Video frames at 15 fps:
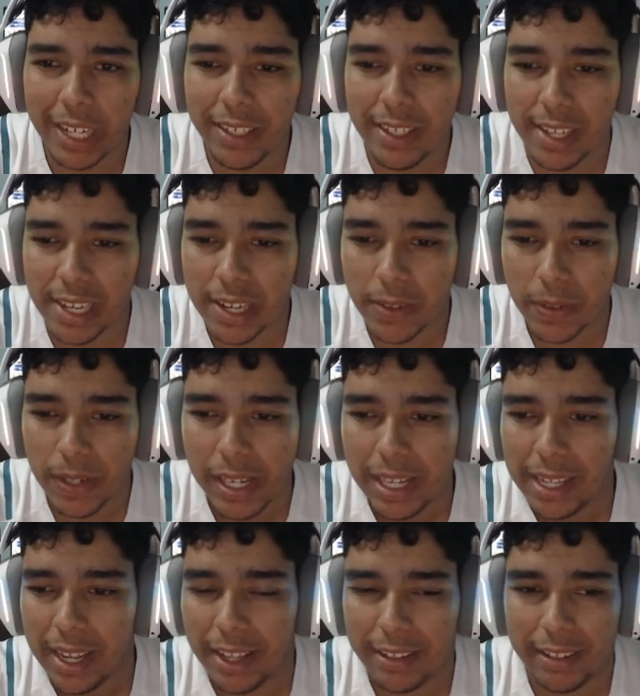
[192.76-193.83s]
tinham
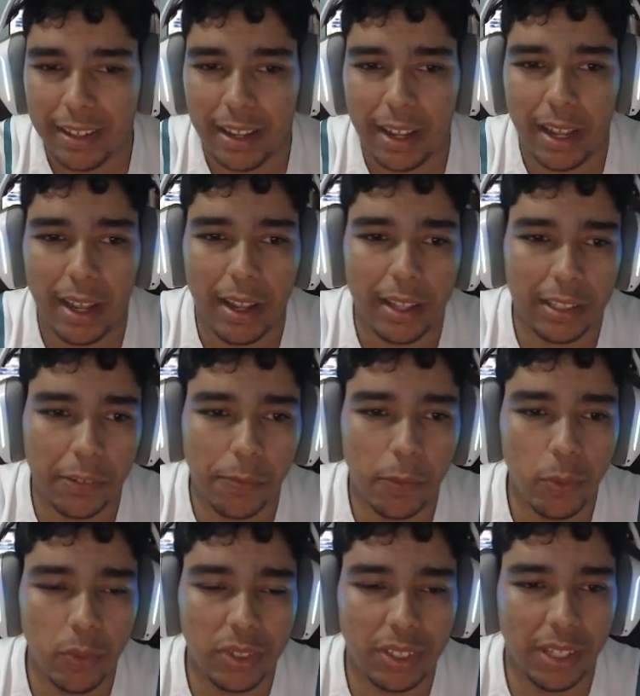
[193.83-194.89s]
essa, essa
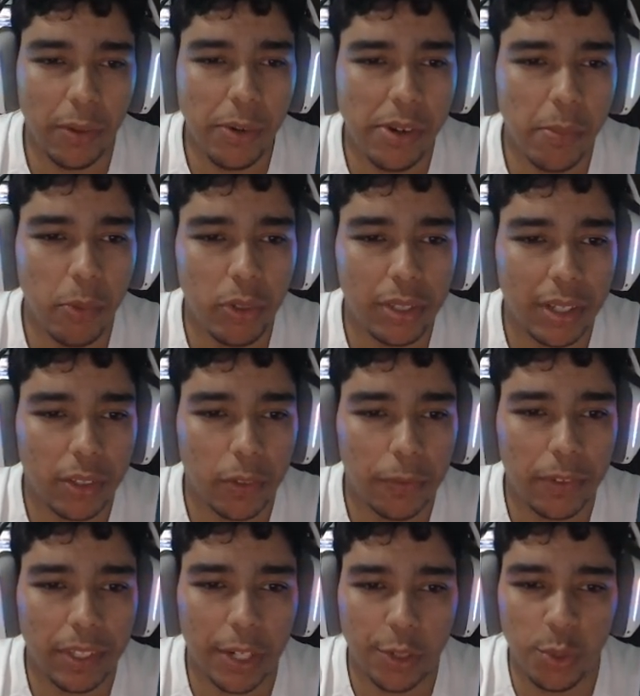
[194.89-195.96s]
função de músicas
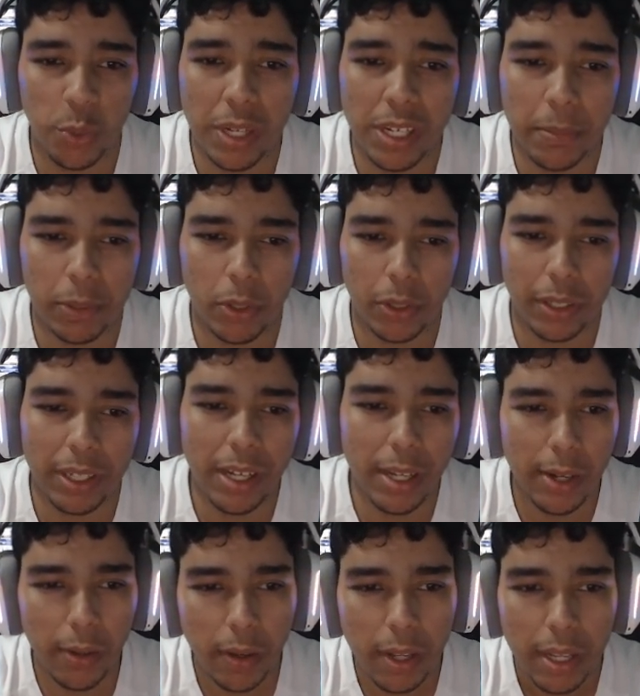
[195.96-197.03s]
oficiais do anime
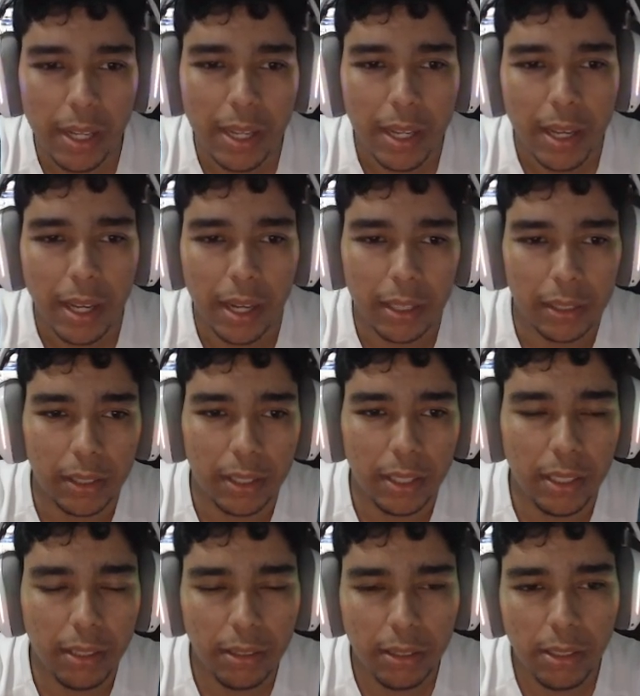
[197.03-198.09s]
tocando.
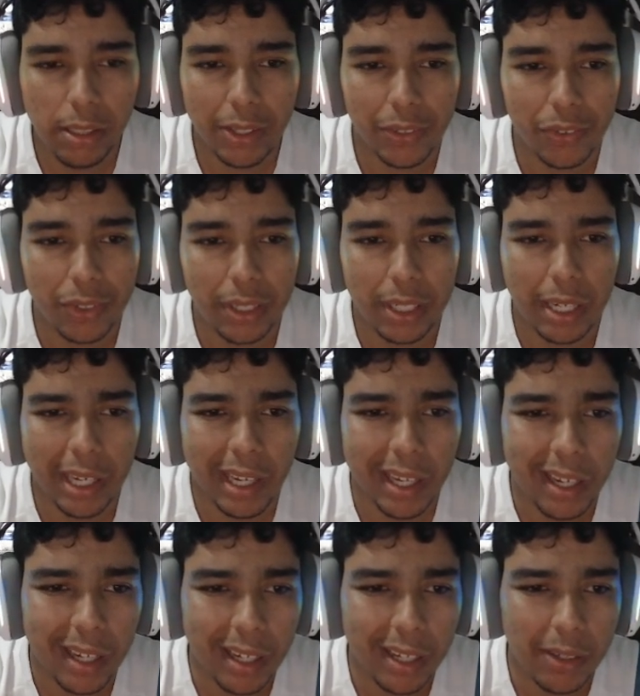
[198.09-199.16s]
Aqui, acho que é
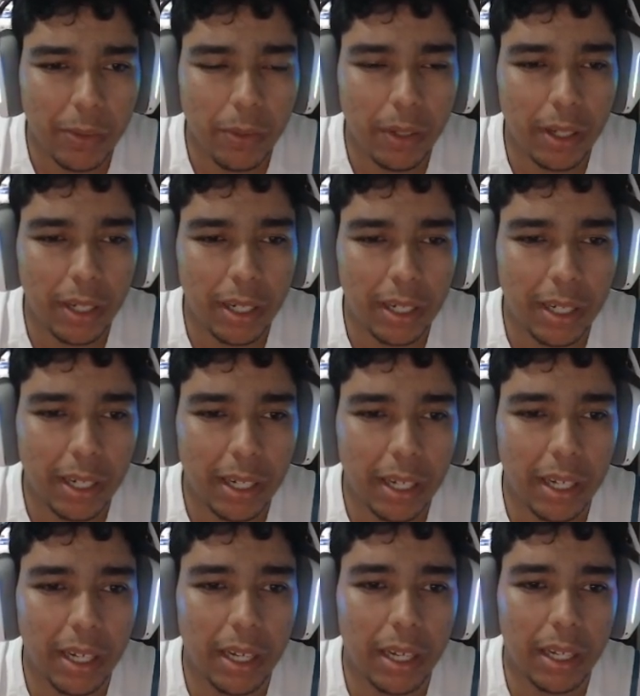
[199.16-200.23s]

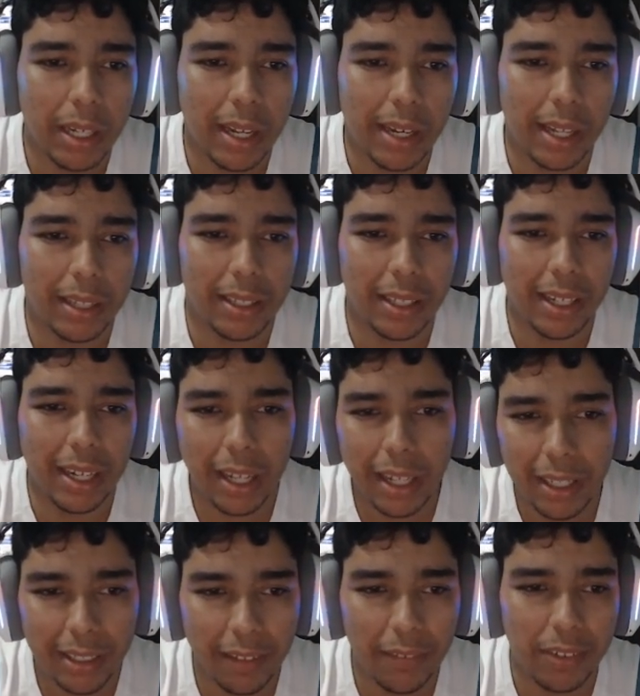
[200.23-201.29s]
Haruka
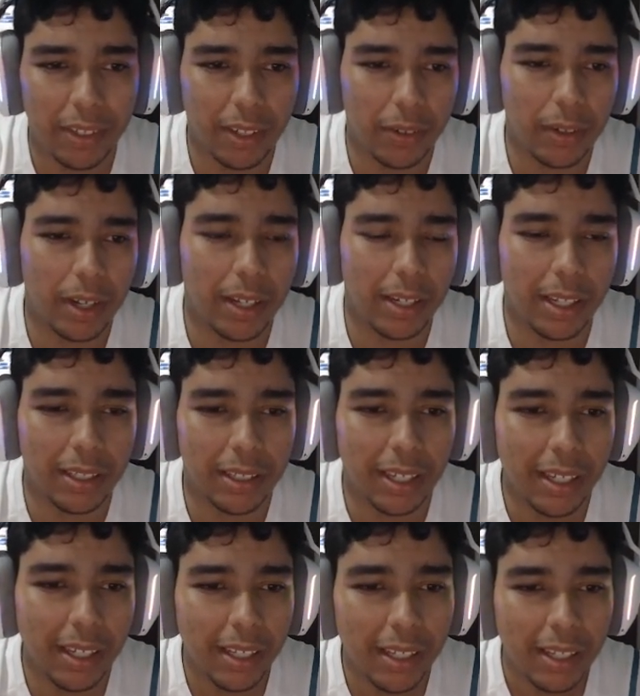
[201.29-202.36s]
Kanata, deve ser Haruka
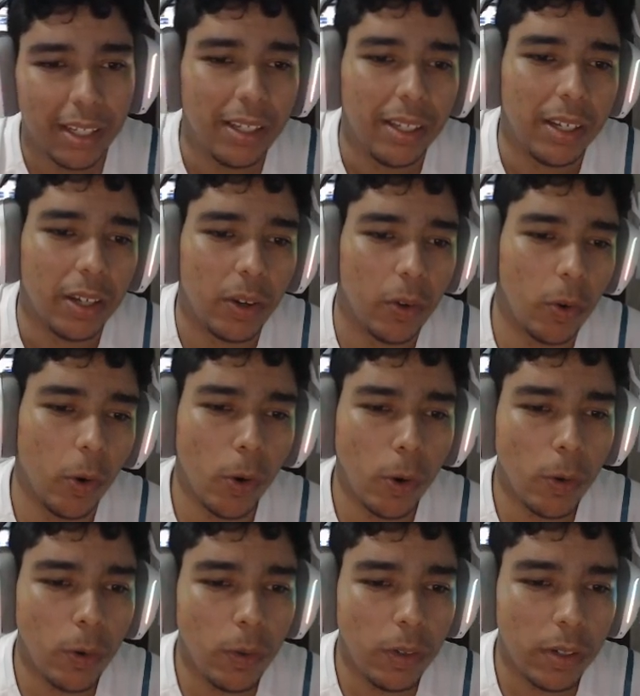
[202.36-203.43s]
Kanata.
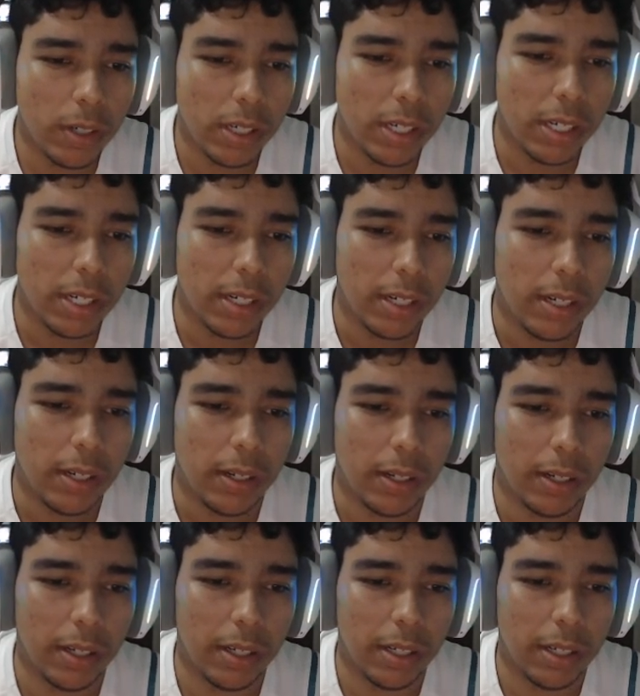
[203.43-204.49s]
Go, uh,
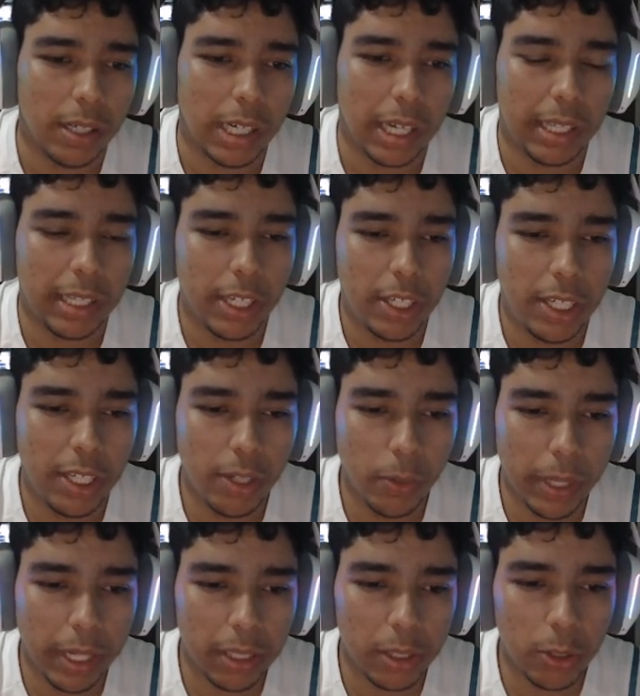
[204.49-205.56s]
ah, aqui é
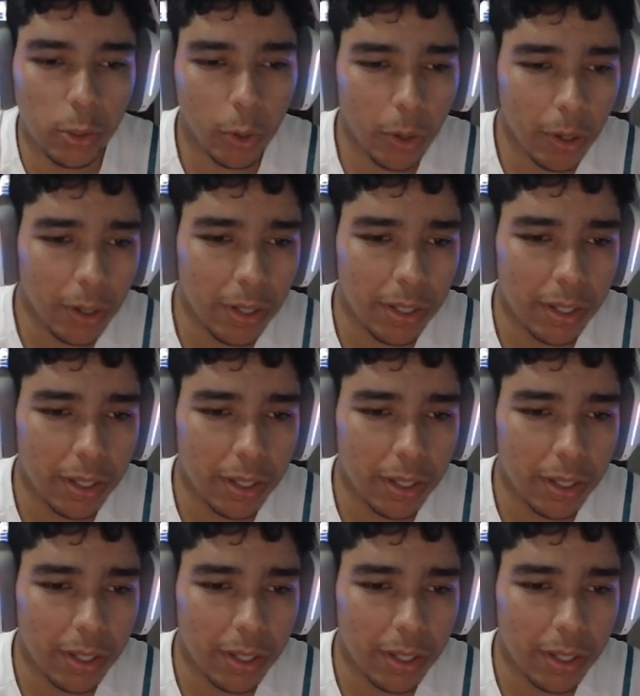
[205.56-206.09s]
Shirueto,